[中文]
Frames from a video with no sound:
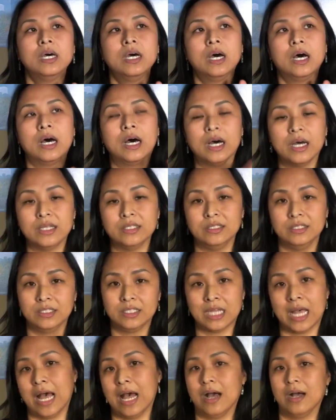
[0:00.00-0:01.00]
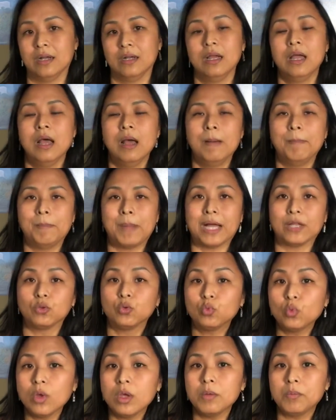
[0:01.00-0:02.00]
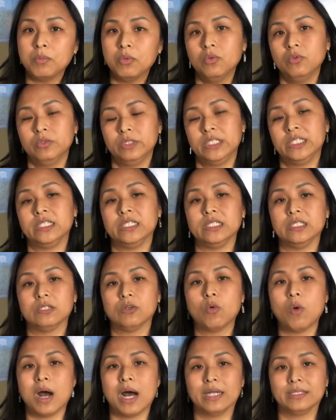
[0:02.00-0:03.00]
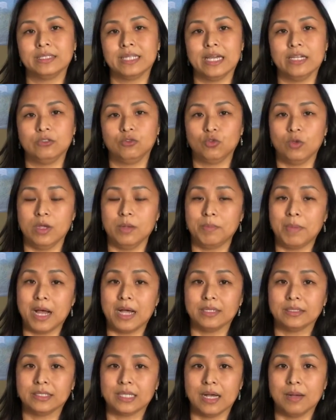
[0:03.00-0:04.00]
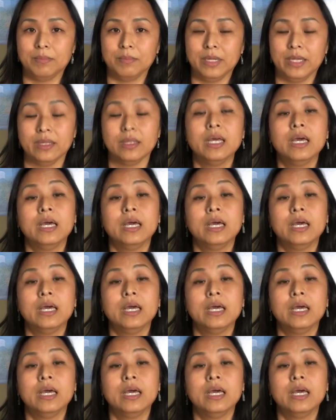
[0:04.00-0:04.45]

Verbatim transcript: 很常把对不起挂在嘴巴上面，